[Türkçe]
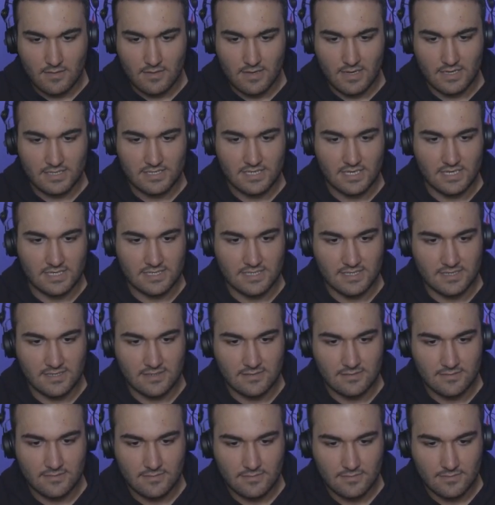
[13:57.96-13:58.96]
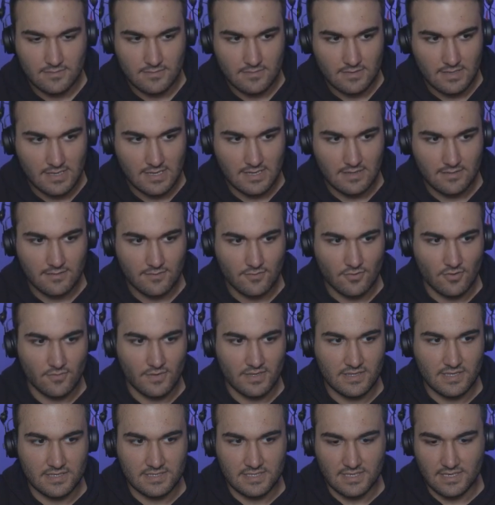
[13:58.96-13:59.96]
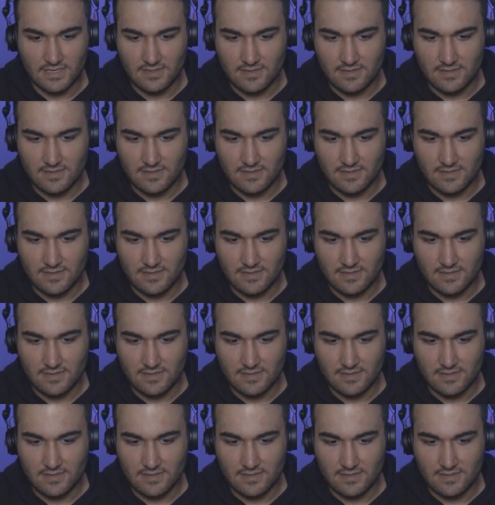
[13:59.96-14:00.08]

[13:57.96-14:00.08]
Aç ağzını. Ha domatesi